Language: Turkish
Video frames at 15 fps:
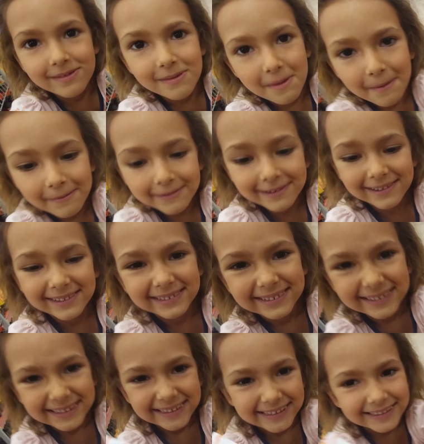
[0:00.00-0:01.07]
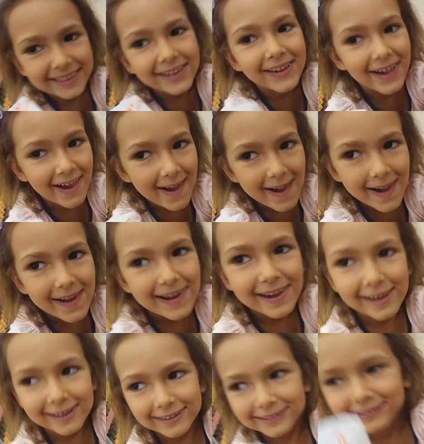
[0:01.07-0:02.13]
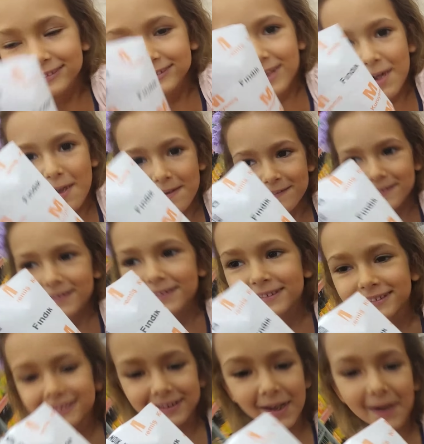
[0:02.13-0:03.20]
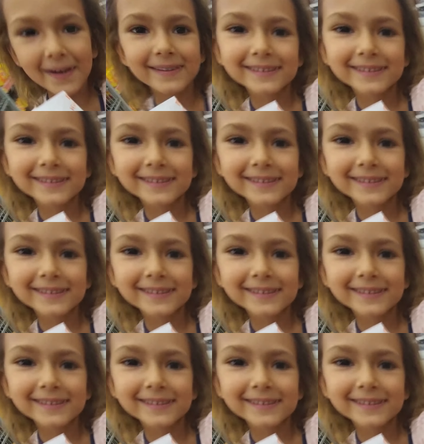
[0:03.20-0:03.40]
Anladın mı? yani istersen yiyebilirsin hepsini bir şey olmaz.